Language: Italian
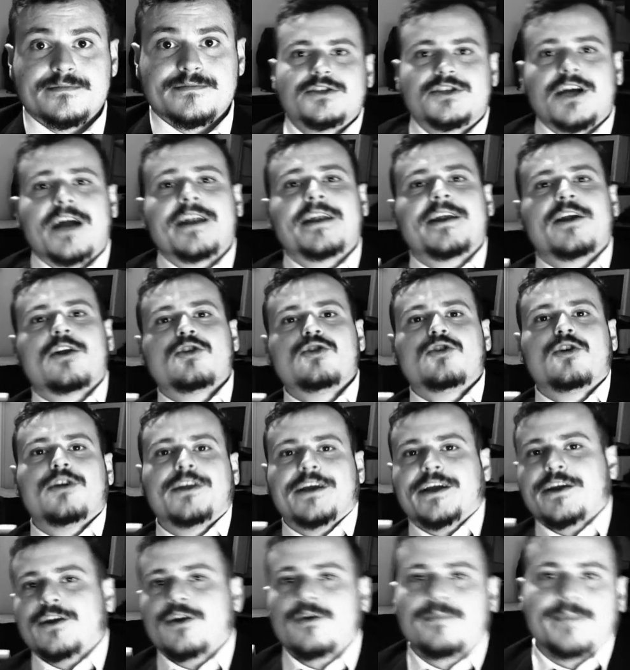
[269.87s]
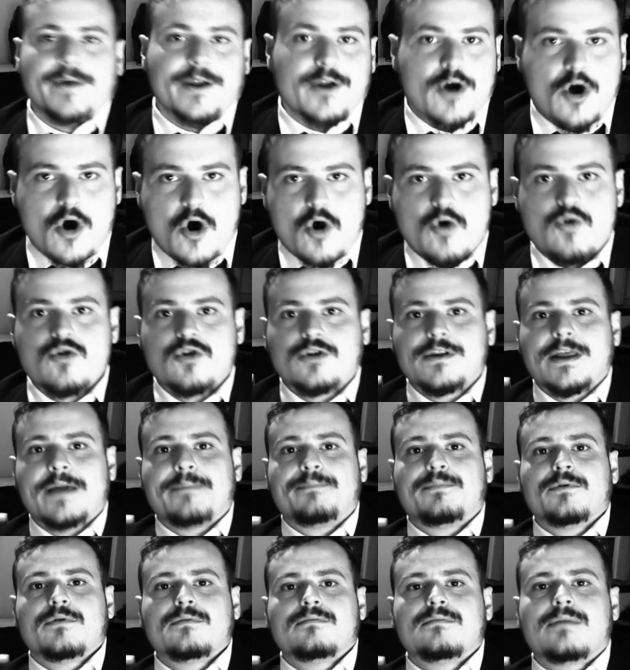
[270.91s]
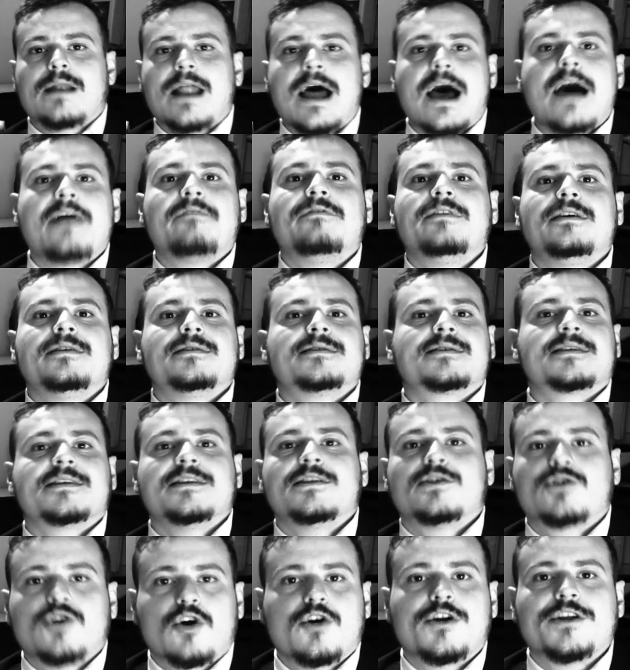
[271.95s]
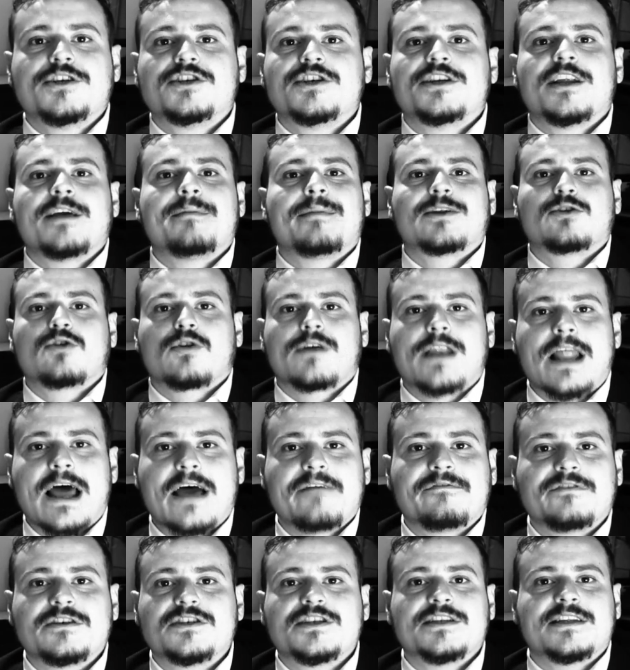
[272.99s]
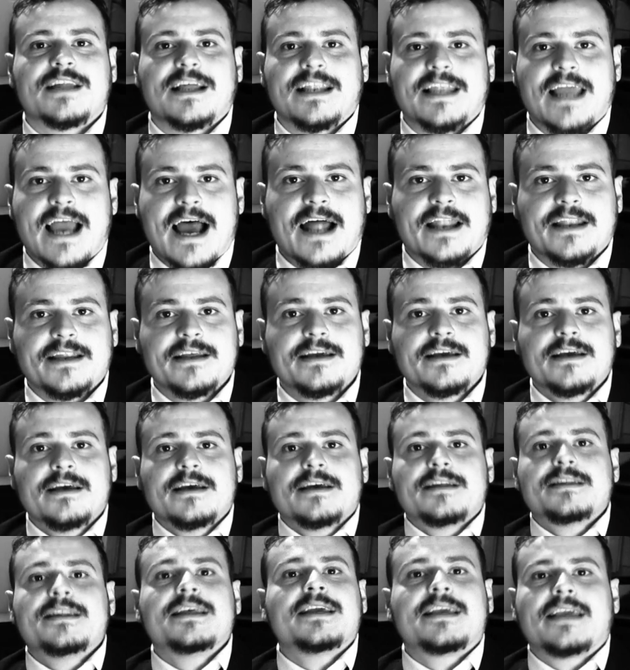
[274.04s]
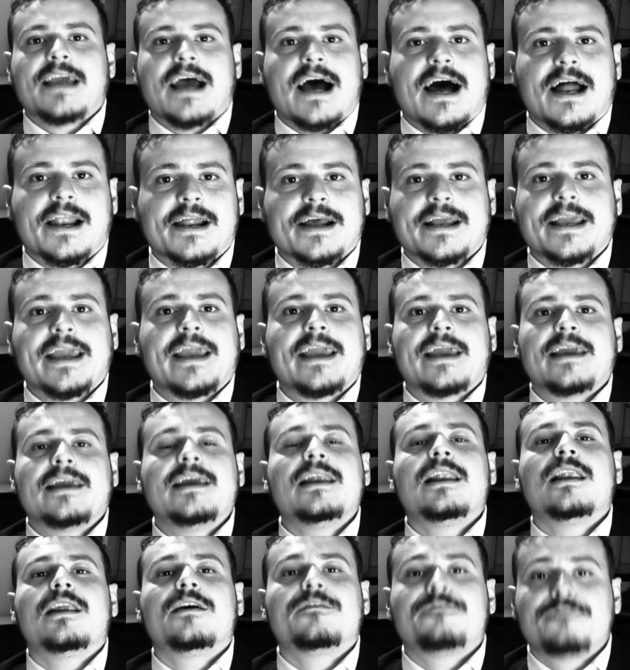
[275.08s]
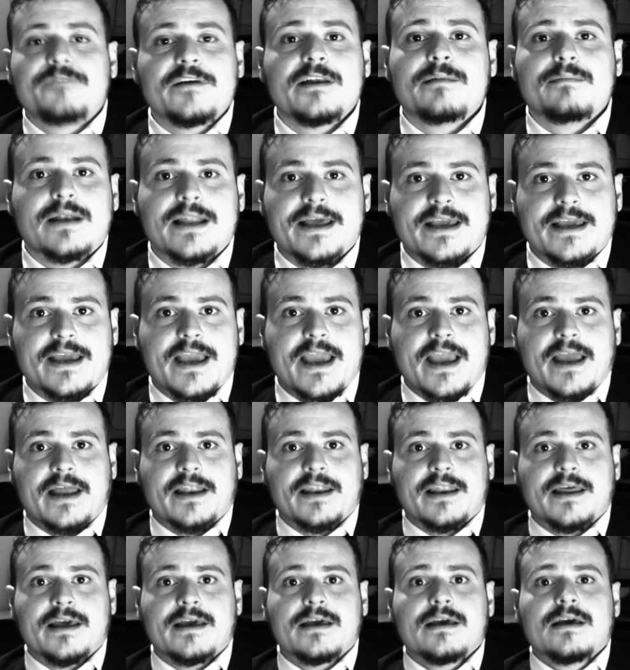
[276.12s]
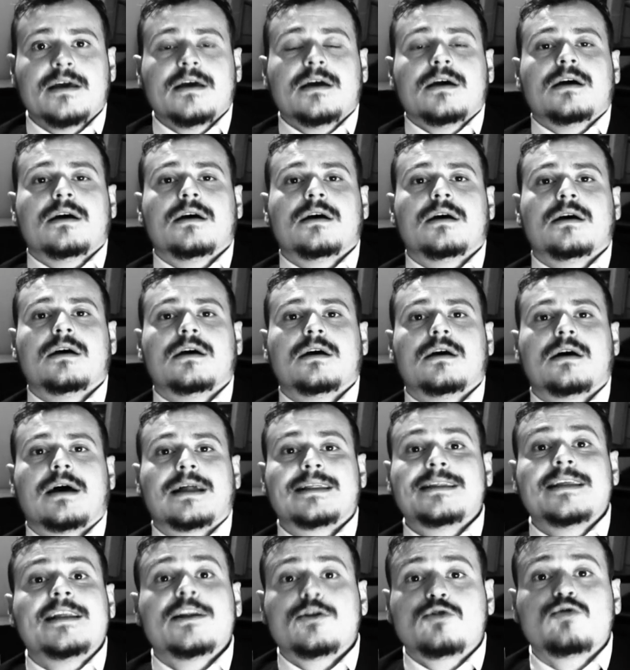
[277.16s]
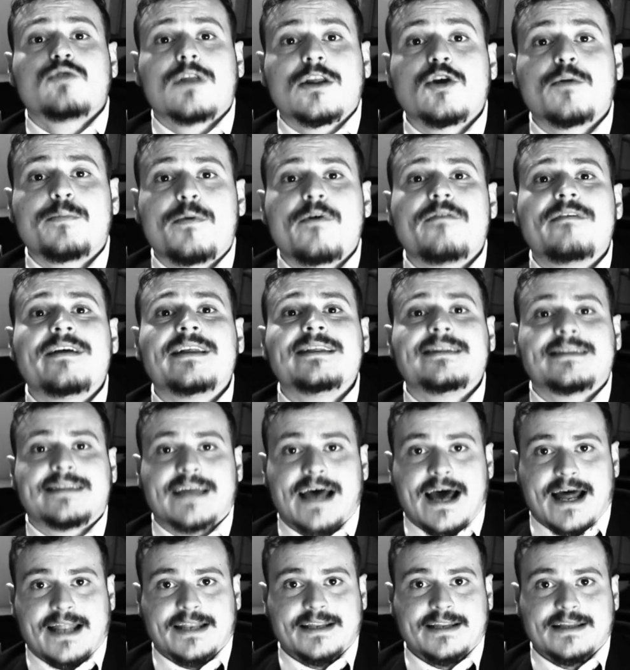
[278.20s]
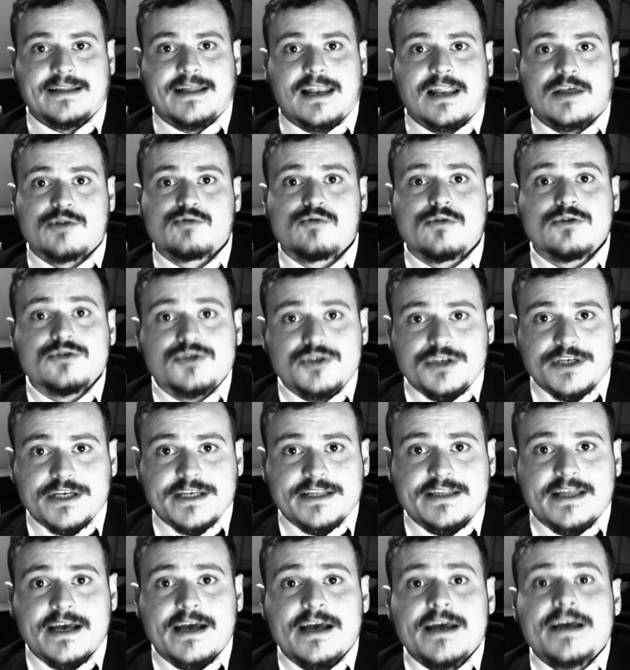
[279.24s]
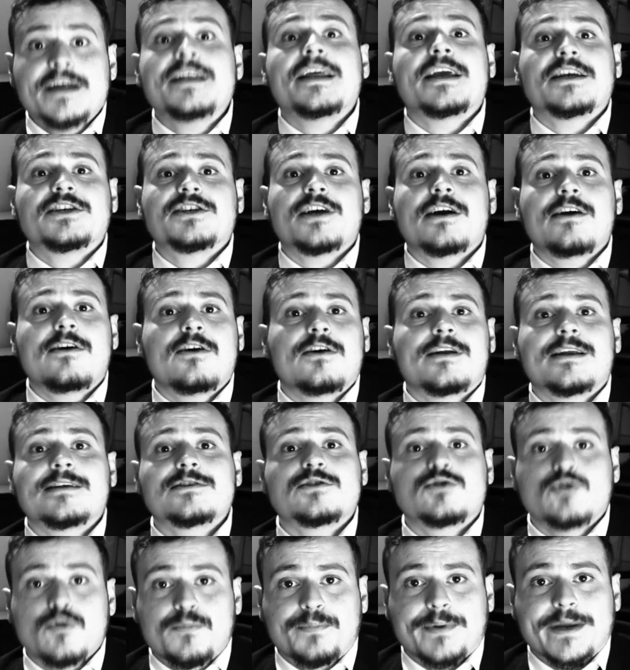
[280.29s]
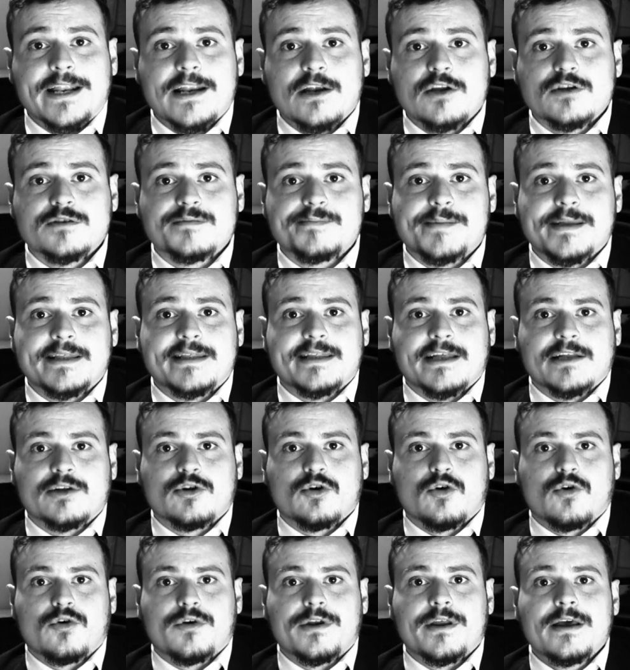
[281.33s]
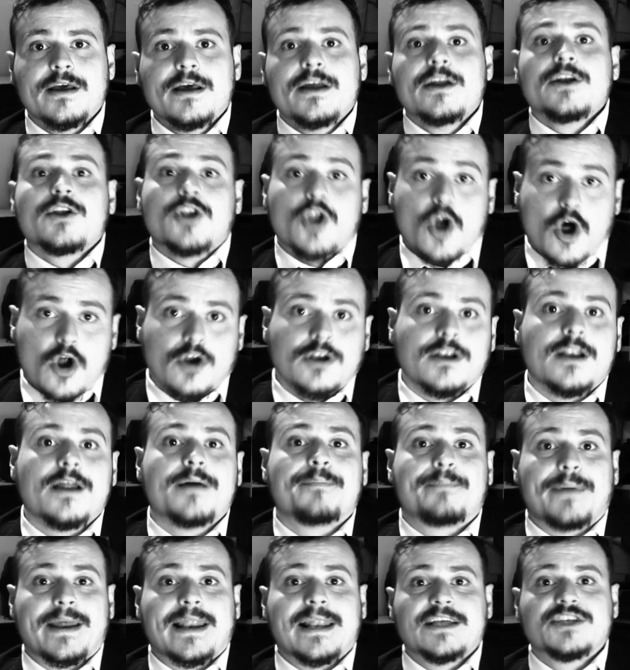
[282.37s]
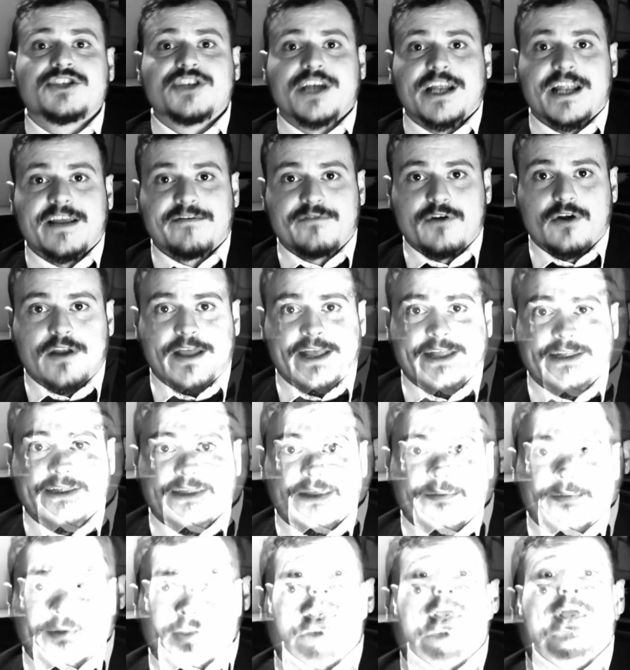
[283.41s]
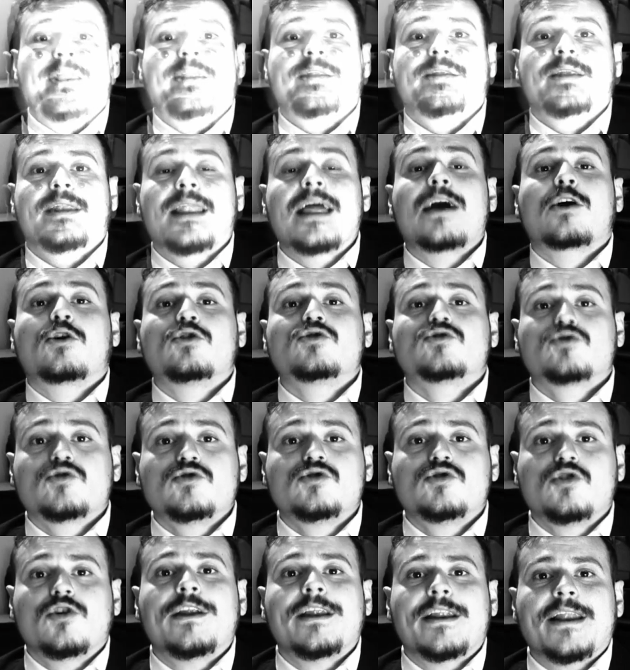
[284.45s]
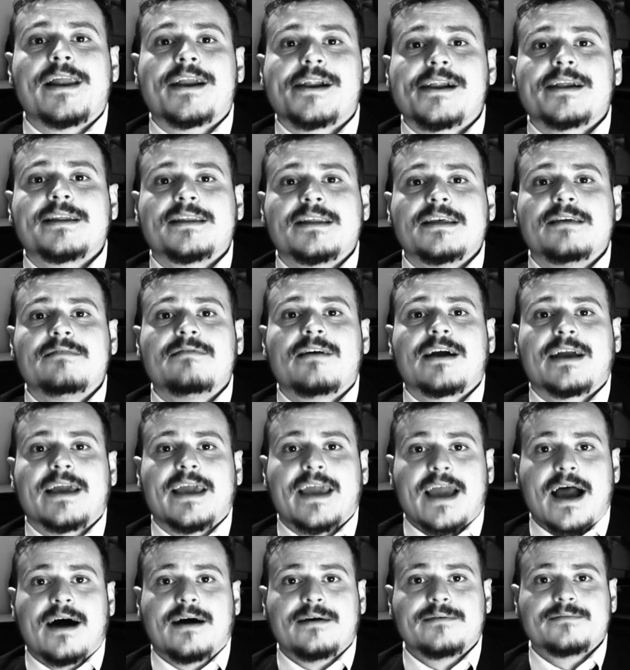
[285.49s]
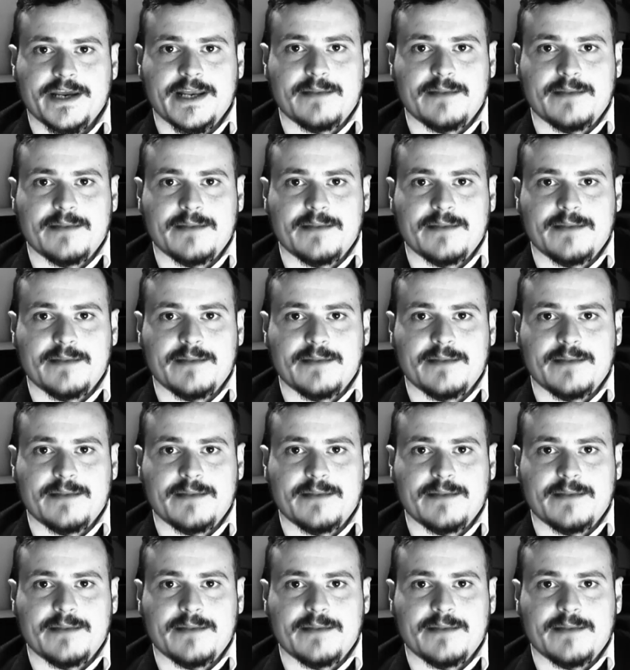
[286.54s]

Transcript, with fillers: Gianni Rondolino, però uno dei più bravi scrittori cinematografici italiani, dichiara che il film Le Iene, eh, addirittura dopo vent'anni dalla sua uscita, riesce ancora a stupire lo spettatore, non per le scene violente, per la costruzione narrativa che ha.